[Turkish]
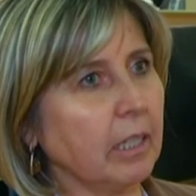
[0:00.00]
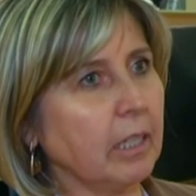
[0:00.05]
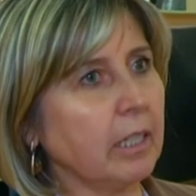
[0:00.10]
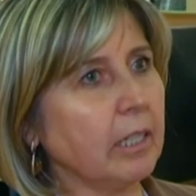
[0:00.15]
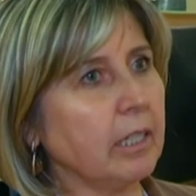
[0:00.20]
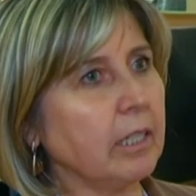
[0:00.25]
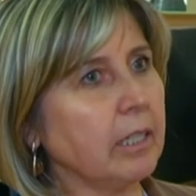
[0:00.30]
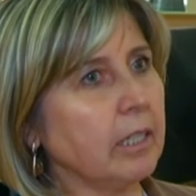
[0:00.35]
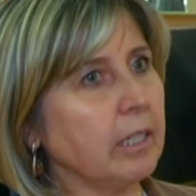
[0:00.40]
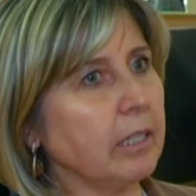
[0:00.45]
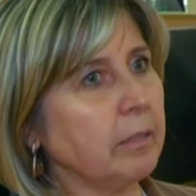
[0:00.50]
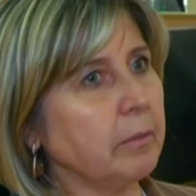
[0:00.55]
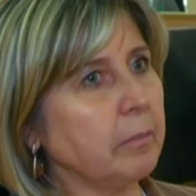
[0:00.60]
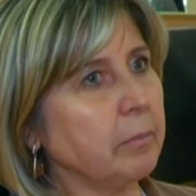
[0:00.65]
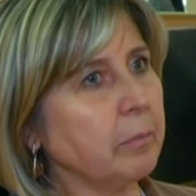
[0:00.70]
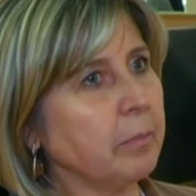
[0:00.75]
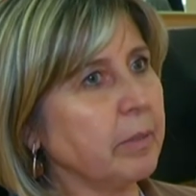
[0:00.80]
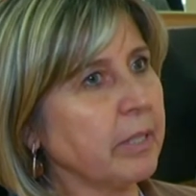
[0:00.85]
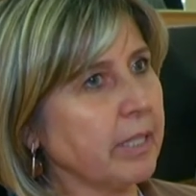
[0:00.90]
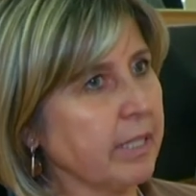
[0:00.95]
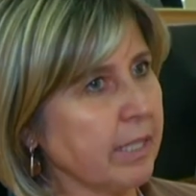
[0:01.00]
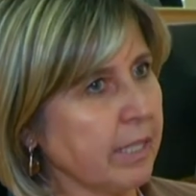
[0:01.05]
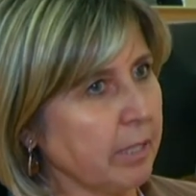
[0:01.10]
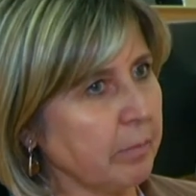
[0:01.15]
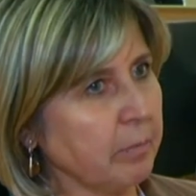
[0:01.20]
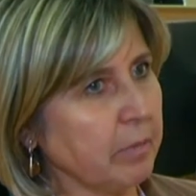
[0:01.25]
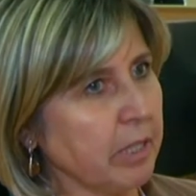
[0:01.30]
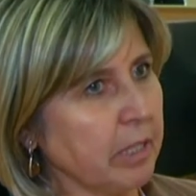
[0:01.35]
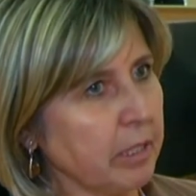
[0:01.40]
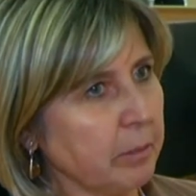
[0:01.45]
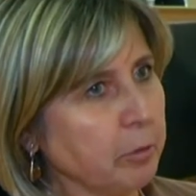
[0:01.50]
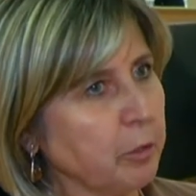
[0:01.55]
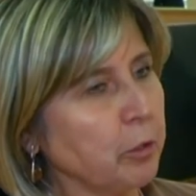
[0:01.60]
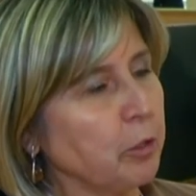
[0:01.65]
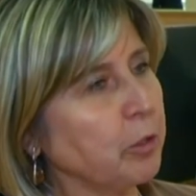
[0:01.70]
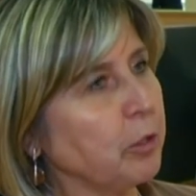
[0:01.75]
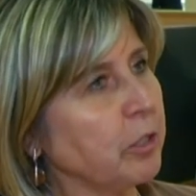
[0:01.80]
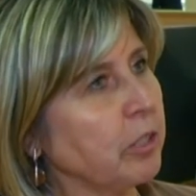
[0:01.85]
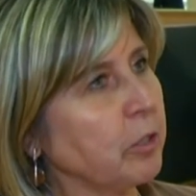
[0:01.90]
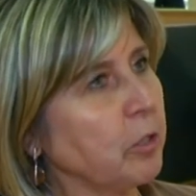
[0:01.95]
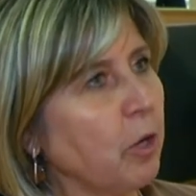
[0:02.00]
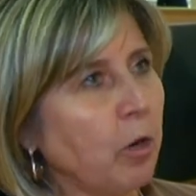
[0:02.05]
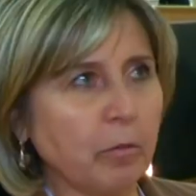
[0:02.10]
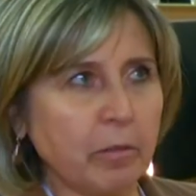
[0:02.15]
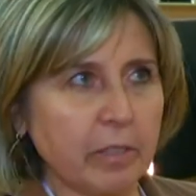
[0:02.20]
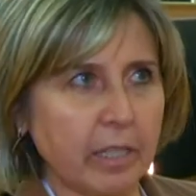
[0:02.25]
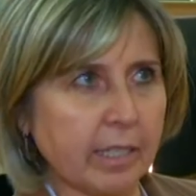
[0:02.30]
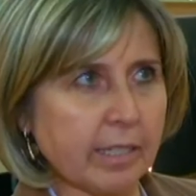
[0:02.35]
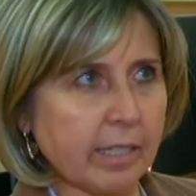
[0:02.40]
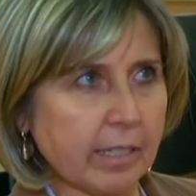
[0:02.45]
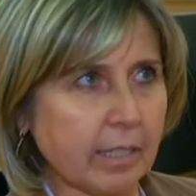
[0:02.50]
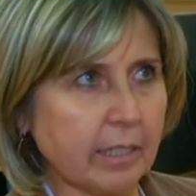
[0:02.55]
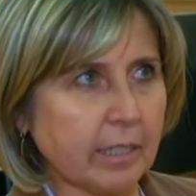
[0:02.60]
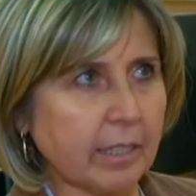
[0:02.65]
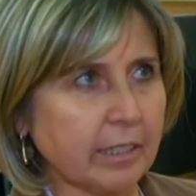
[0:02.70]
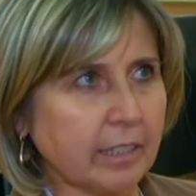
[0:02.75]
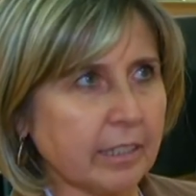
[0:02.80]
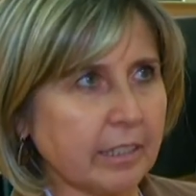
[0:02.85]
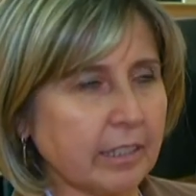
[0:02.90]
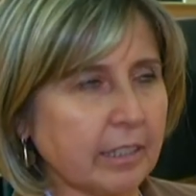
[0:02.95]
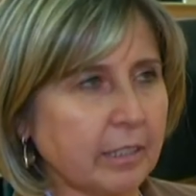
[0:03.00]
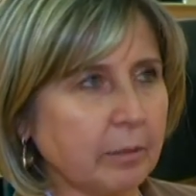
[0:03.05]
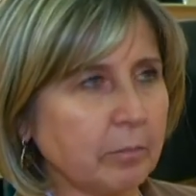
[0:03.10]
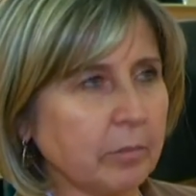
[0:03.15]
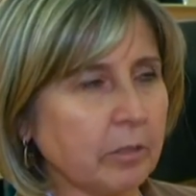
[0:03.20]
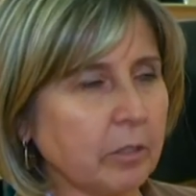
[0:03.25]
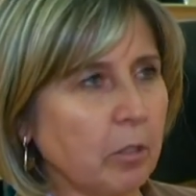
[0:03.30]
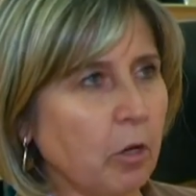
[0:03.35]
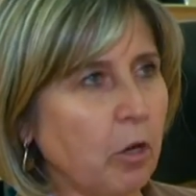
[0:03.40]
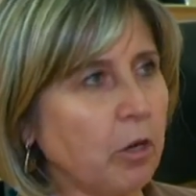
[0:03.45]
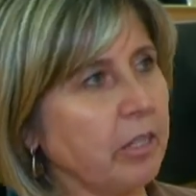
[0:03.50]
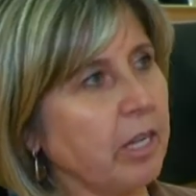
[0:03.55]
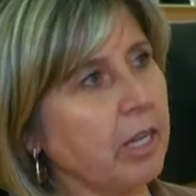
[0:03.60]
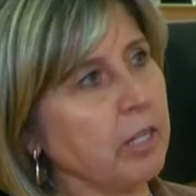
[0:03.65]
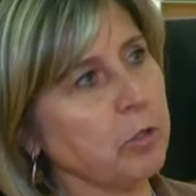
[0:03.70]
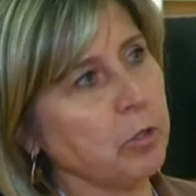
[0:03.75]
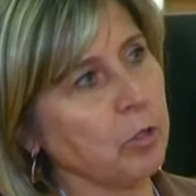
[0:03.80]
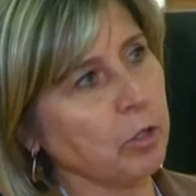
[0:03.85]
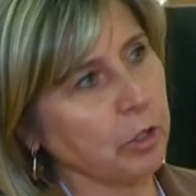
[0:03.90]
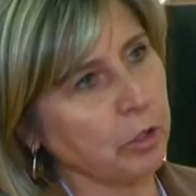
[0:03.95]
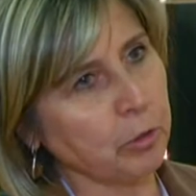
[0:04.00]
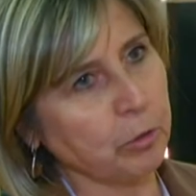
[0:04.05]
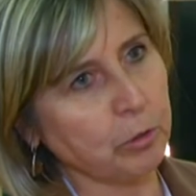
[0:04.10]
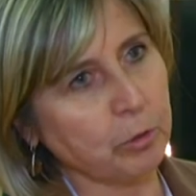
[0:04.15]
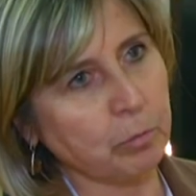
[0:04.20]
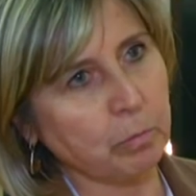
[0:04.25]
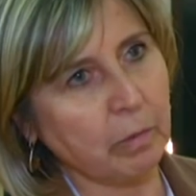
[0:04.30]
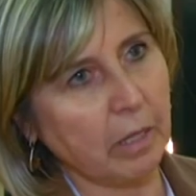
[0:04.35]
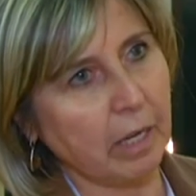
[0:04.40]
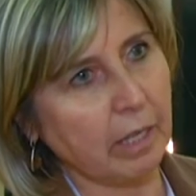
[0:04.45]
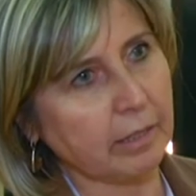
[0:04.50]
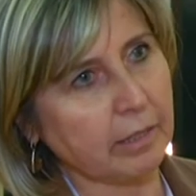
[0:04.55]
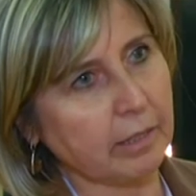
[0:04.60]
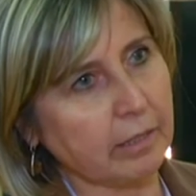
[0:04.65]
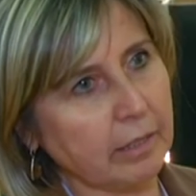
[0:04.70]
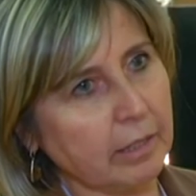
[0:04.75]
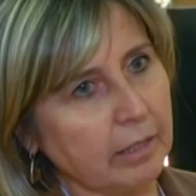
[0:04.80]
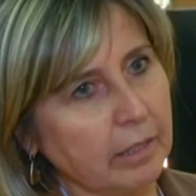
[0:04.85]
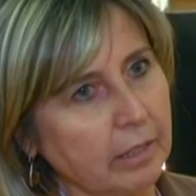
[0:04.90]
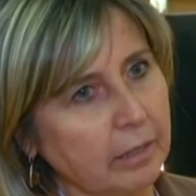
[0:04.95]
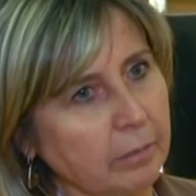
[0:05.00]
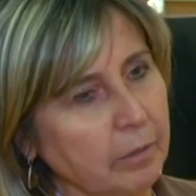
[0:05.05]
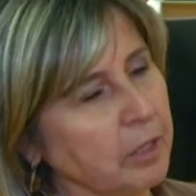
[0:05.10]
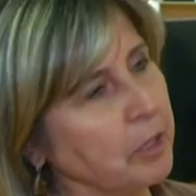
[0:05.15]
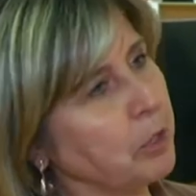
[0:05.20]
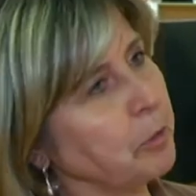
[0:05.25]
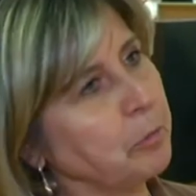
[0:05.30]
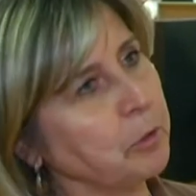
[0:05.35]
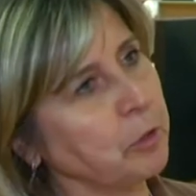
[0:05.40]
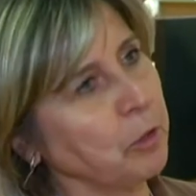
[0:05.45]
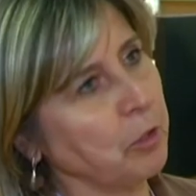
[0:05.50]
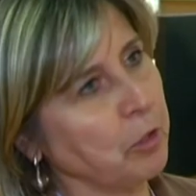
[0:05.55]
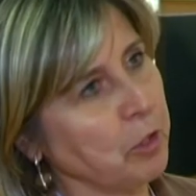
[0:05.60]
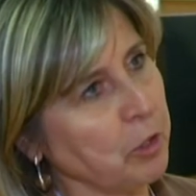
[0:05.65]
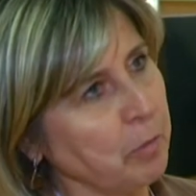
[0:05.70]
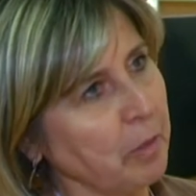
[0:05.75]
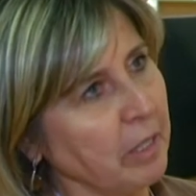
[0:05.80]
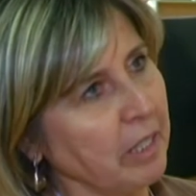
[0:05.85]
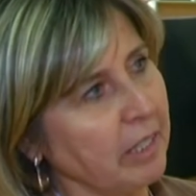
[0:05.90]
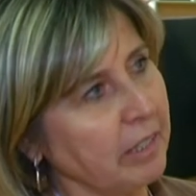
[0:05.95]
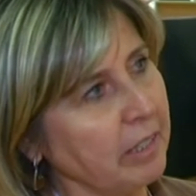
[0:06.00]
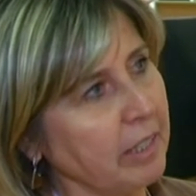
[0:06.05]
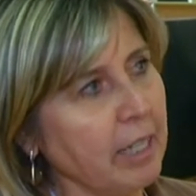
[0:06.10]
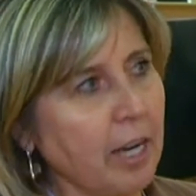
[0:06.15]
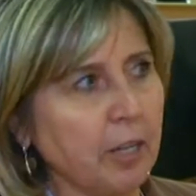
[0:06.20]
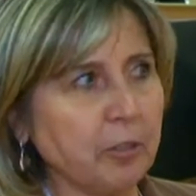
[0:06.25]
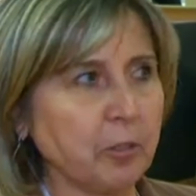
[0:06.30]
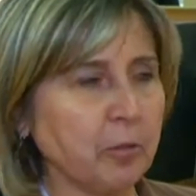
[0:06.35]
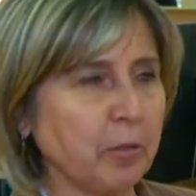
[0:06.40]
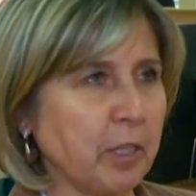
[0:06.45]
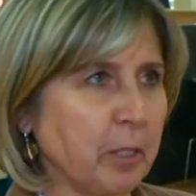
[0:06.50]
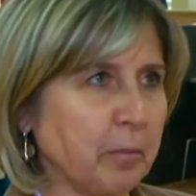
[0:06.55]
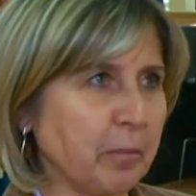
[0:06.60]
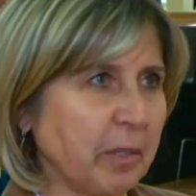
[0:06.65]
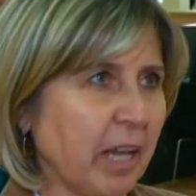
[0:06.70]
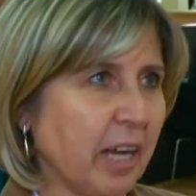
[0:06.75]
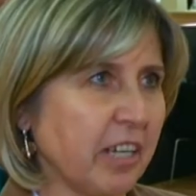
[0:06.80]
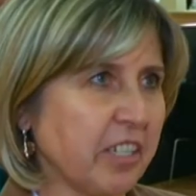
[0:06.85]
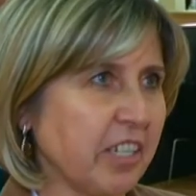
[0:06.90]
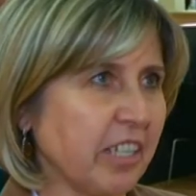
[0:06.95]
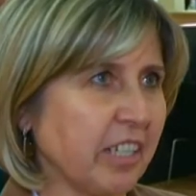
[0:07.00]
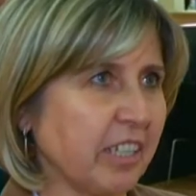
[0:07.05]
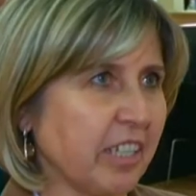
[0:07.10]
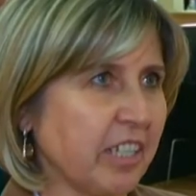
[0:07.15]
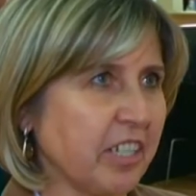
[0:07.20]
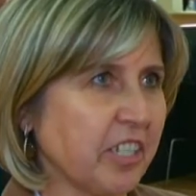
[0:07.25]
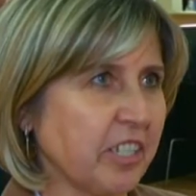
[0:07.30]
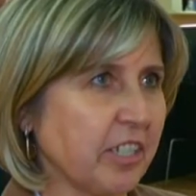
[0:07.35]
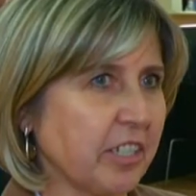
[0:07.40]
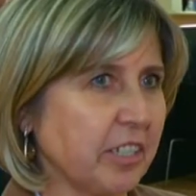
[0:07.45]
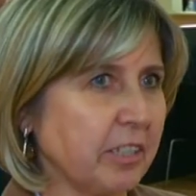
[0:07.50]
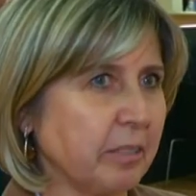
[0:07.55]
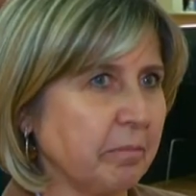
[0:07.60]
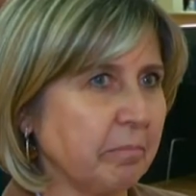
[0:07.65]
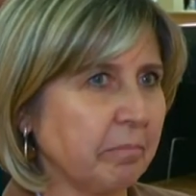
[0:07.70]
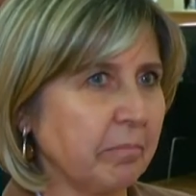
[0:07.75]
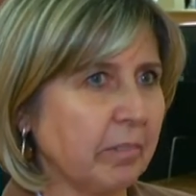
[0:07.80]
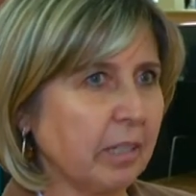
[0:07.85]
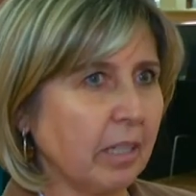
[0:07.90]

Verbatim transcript: Ee, bir kısım yarım gün konferanslara katıldım. Öğleden sonraki gruplarda da Beauty bu görüşmelerinde randevularımı gerçekleştirdim.